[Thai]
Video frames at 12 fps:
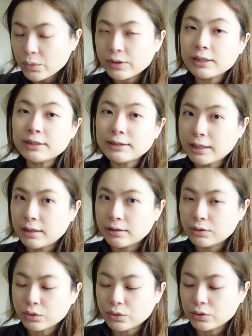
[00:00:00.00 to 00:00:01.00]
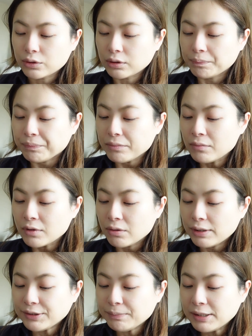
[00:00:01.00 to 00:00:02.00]
วันที่เจ็ดทุกคน
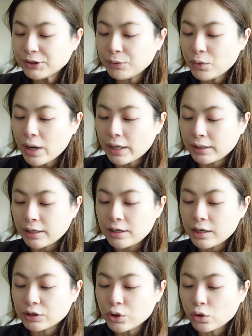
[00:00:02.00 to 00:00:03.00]
คริสต์มาสเมื่อวานนี้ยังโช